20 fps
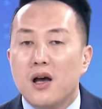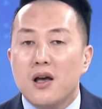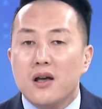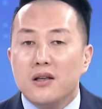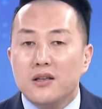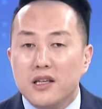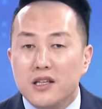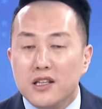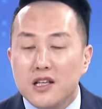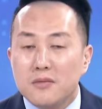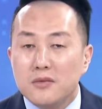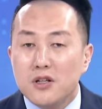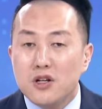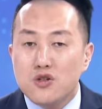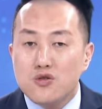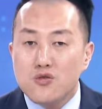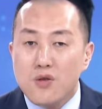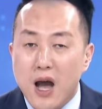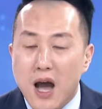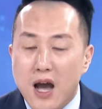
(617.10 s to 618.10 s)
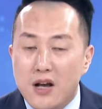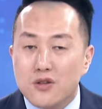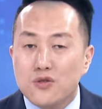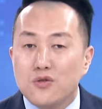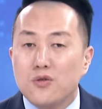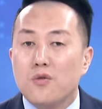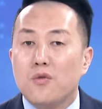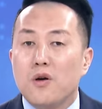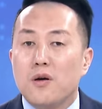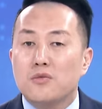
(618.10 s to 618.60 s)
你能不能抓住
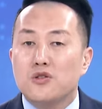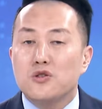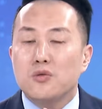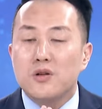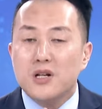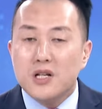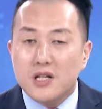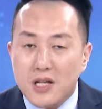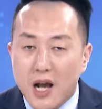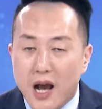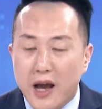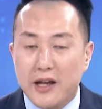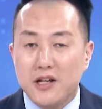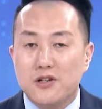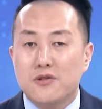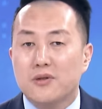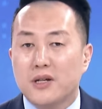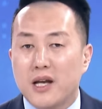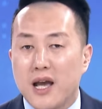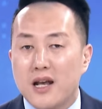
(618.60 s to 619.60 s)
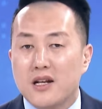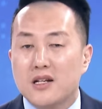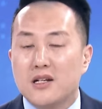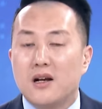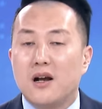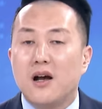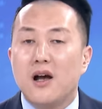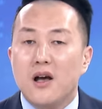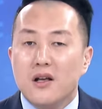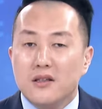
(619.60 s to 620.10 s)
我们从上一周开
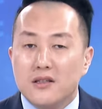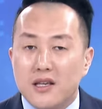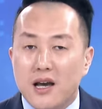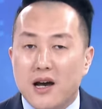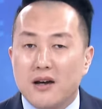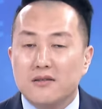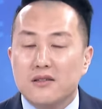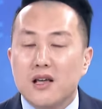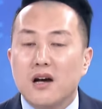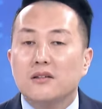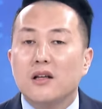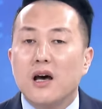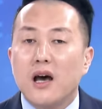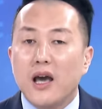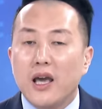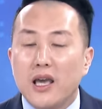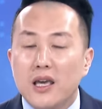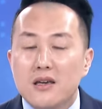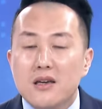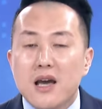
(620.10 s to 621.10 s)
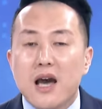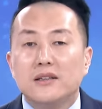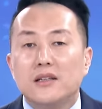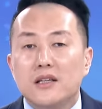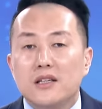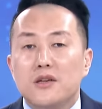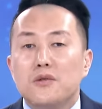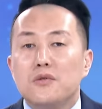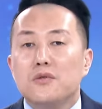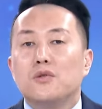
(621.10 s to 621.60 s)
始讲到的 A I 的
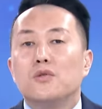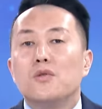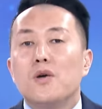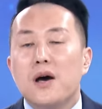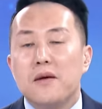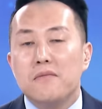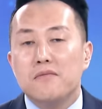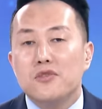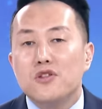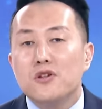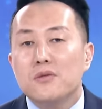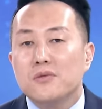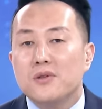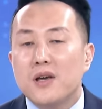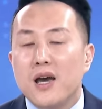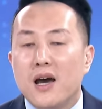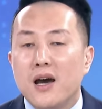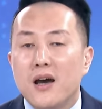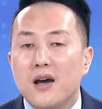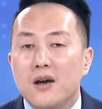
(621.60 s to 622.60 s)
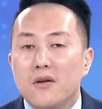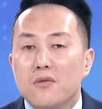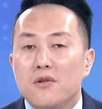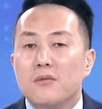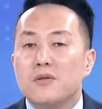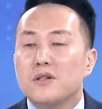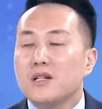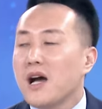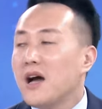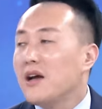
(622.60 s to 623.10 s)
应用端，对不对？我
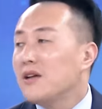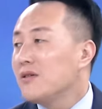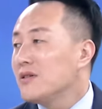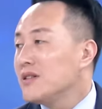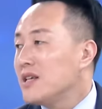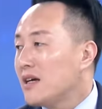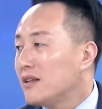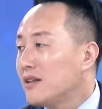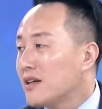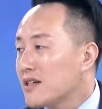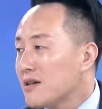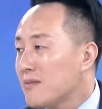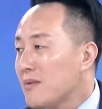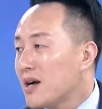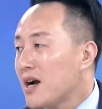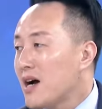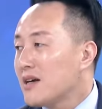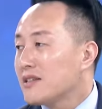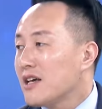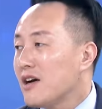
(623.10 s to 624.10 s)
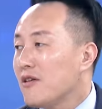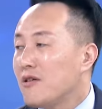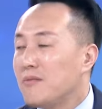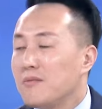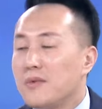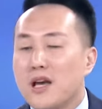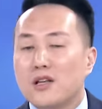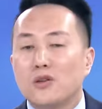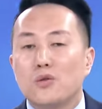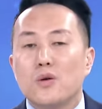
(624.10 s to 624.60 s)
们上一周讲到什么？刚才我
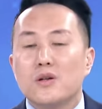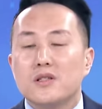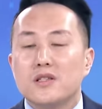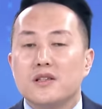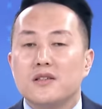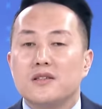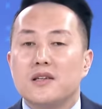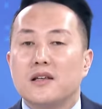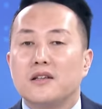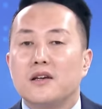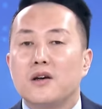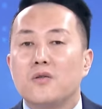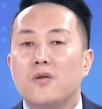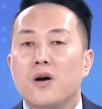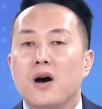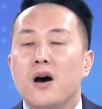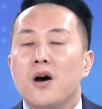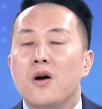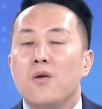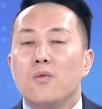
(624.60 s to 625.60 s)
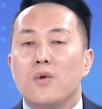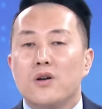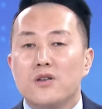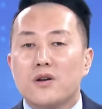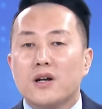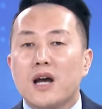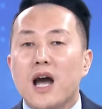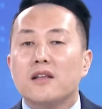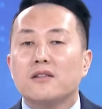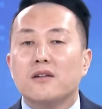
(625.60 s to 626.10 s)
们也多次强调过，我
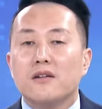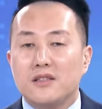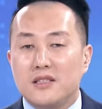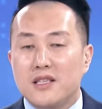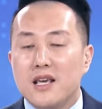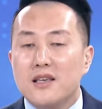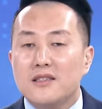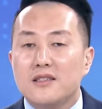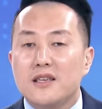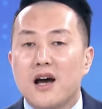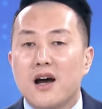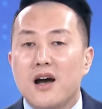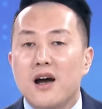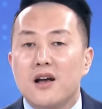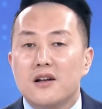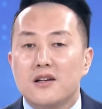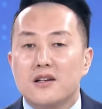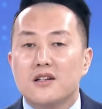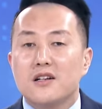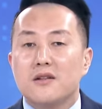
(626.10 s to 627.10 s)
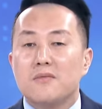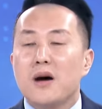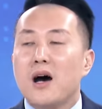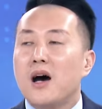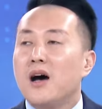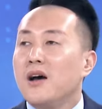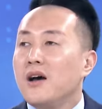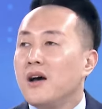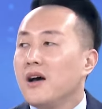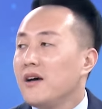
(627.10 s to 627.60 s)
就看到现象是什么？